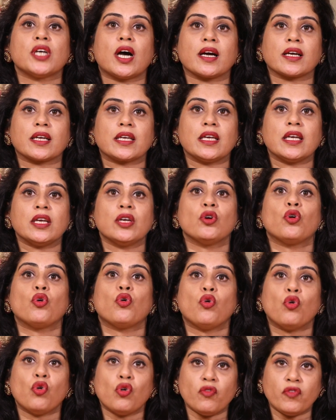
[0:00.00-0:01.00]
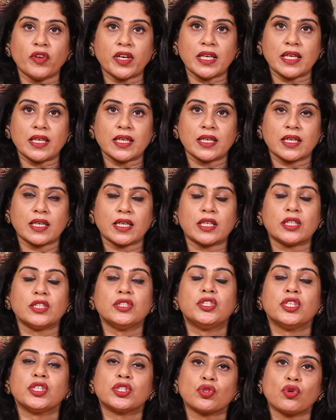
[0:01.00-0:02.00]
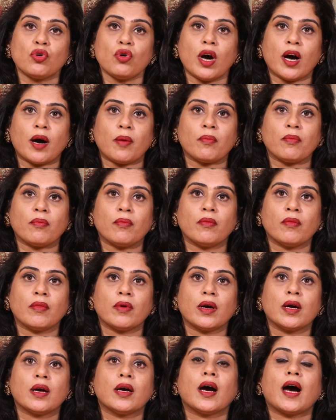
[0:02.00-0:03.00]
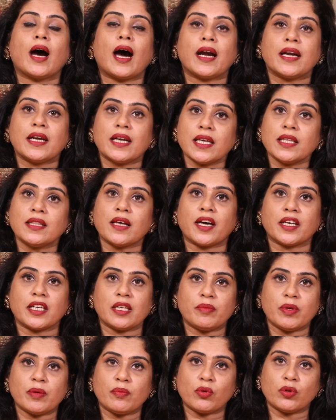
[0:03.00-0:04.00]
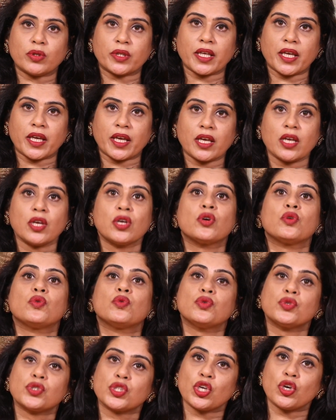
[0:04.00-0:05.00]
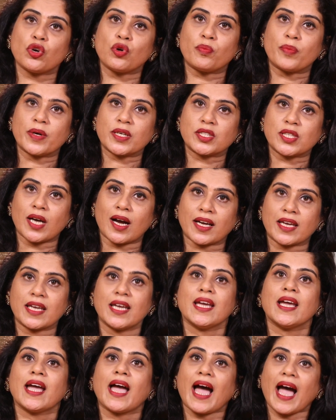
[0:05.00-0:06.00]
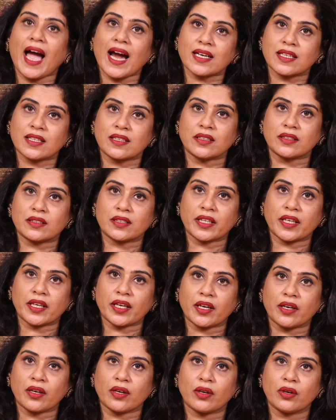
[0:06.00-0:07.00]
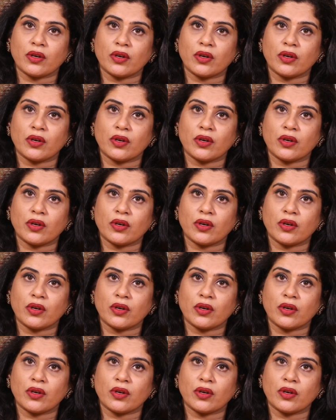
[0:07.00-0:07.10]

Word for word: जाके ओवरी जिसको हम अंडेदानी भी बोलते हैं उसके ऊपर जाके एक्ट करते हैं